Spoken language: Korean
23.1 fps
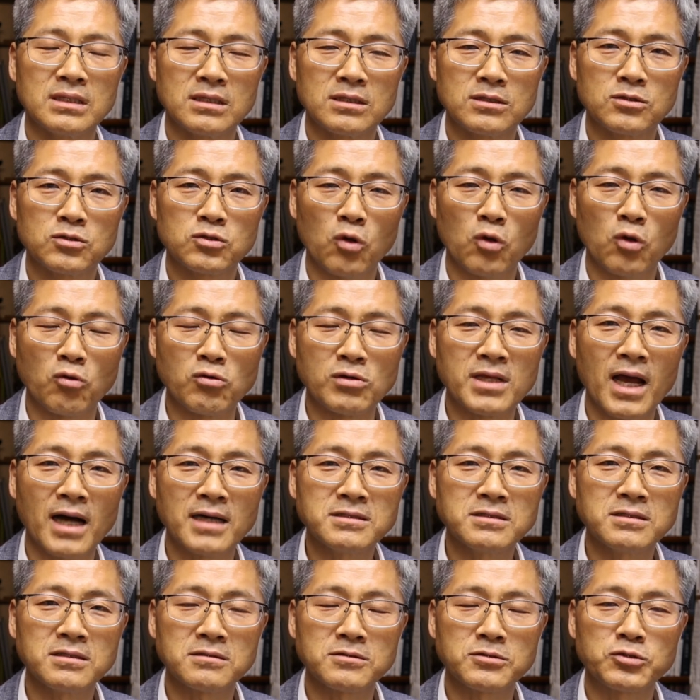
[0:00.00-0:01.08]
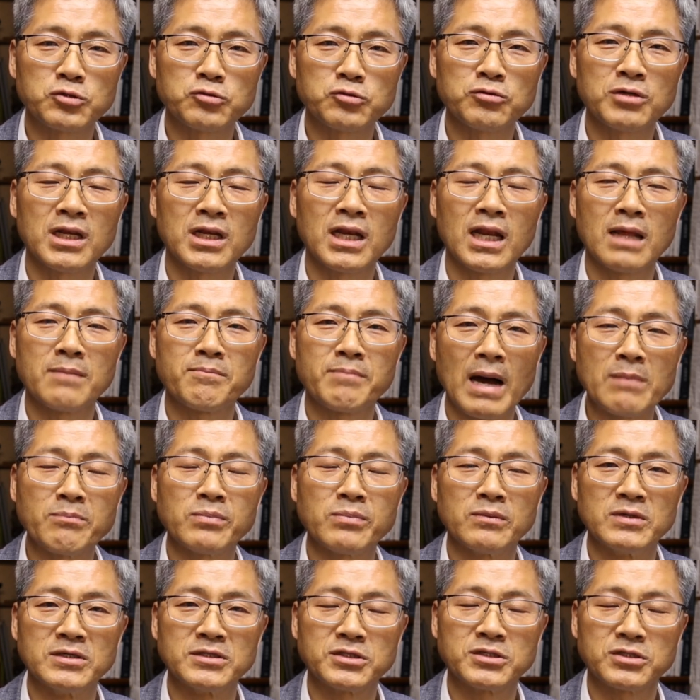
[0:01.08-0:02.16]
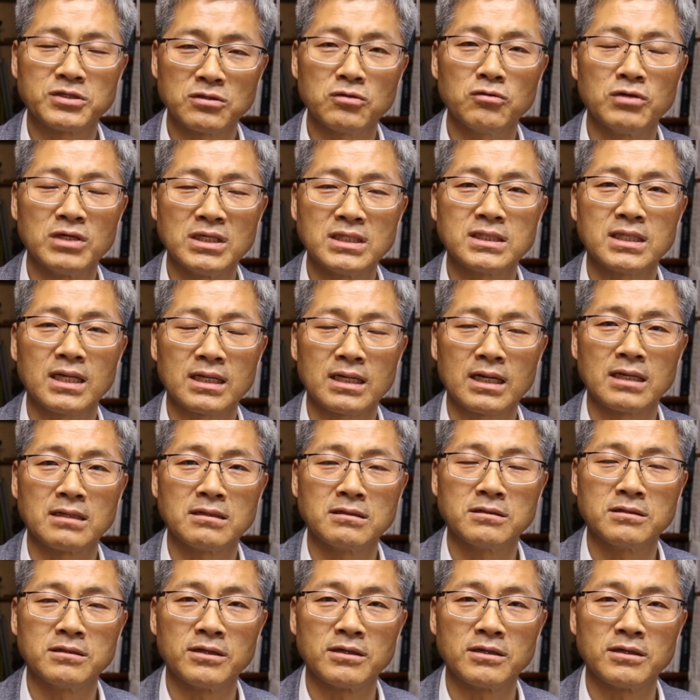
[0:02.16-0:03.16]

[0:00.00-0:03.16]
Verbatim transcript: 동양적 수련의 방법을 쓰고 있다라는 거예요.